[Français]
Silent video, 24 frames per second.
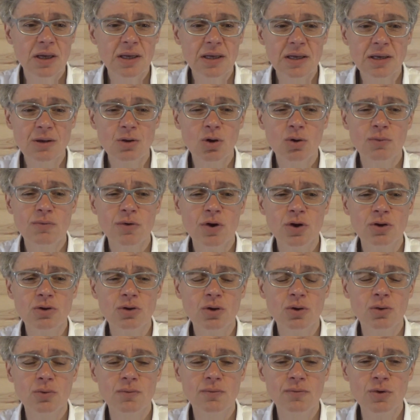et que
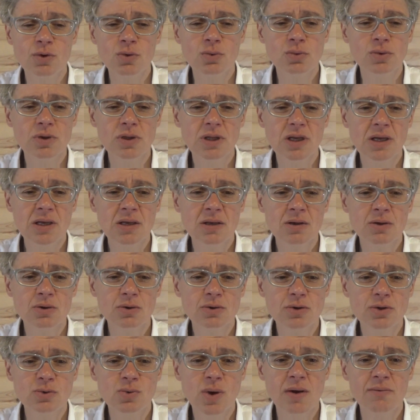votre volonté
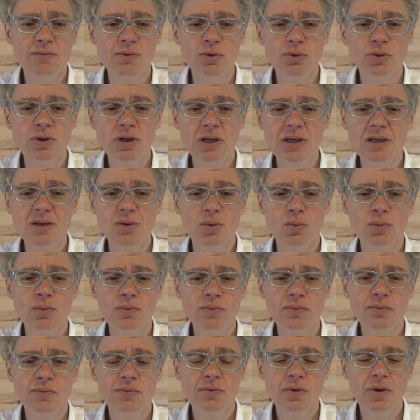reçoive le
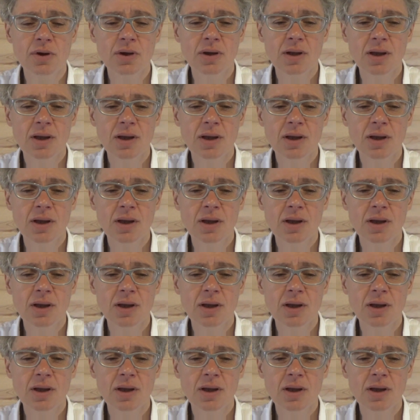triomphe,